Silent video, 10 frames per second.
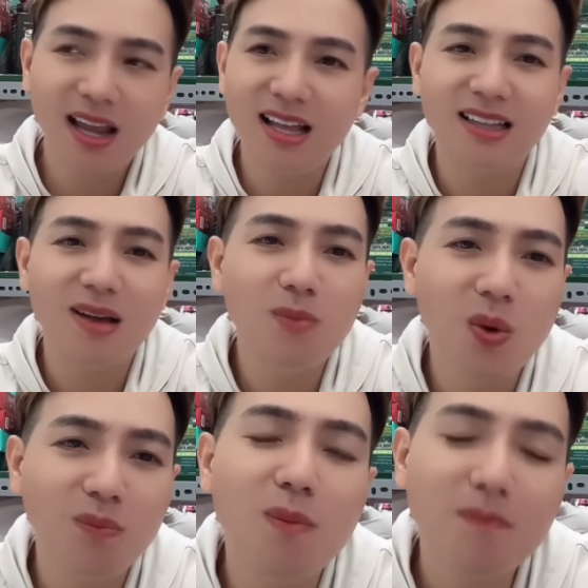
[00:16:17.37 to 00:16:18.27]
hay là người ta
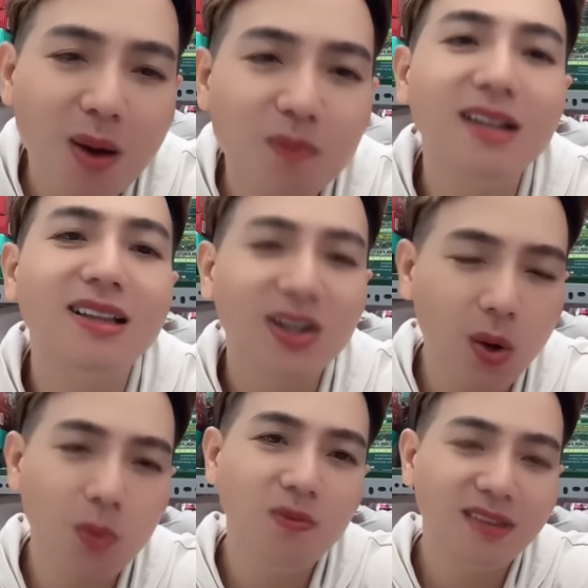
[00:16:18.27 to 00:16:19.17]
mua bó bông để người ta
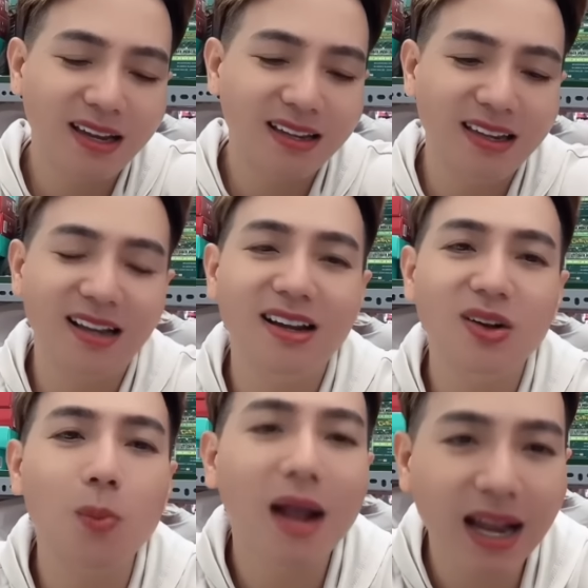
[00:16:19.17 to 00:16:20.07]
cúc thì nhìn
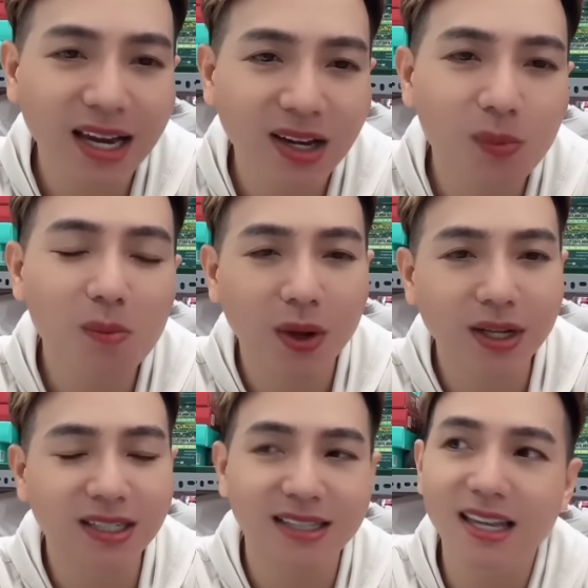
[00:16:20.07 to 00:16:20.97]
nó cũng hay đúng không
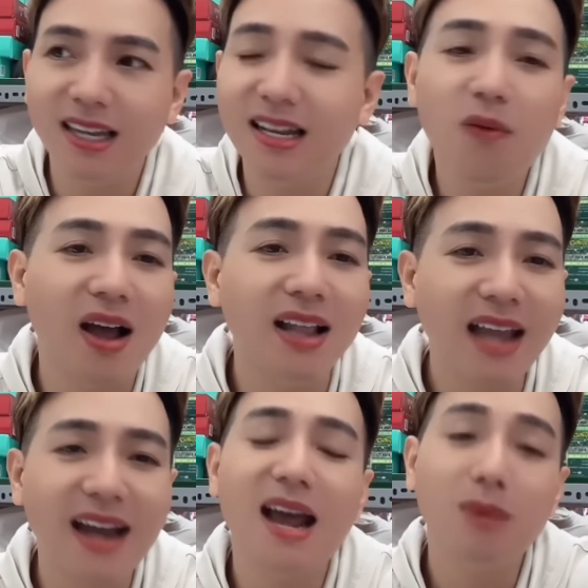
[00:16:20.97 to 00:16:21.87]
mọi người tại vì đâu
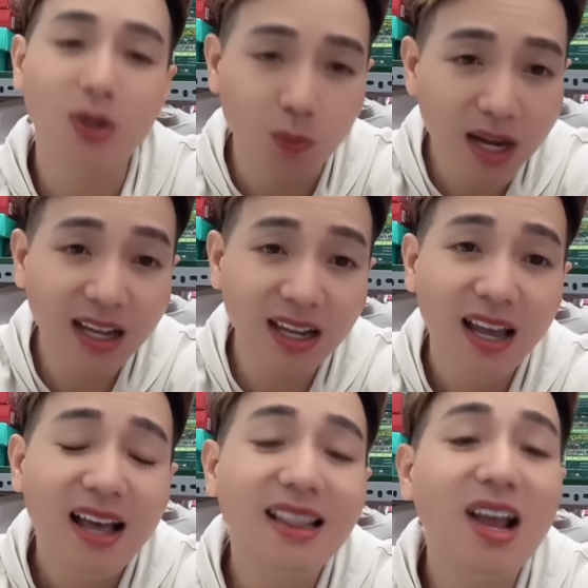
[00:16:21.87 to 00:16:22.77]
phải ngày nào mình cũng
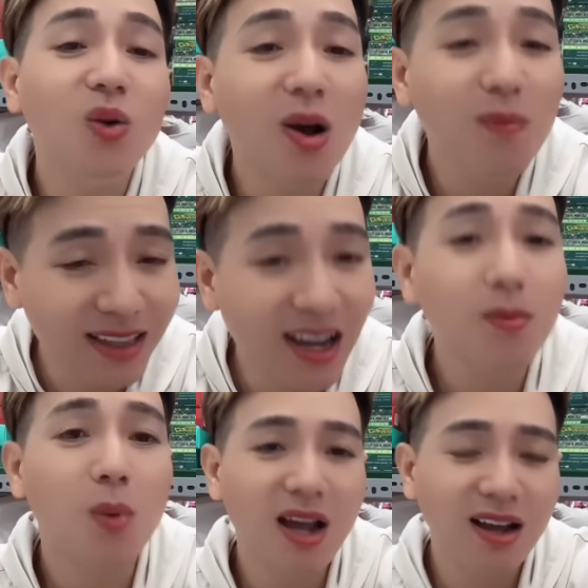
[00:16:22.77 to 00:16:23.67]
đi lâu lâu mình
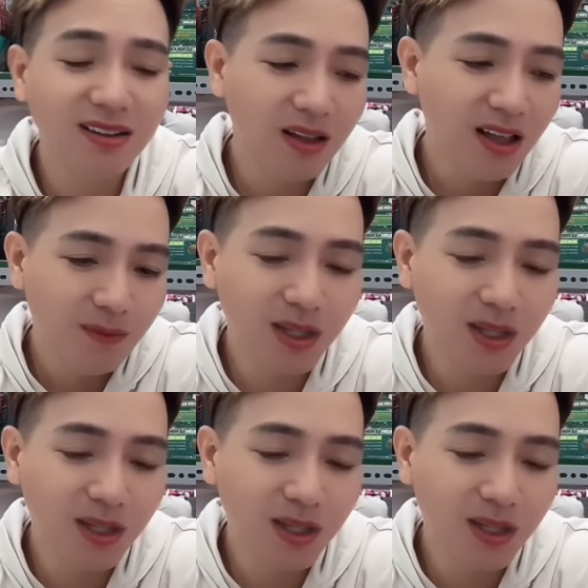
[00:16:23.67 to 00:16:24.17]
tới một lần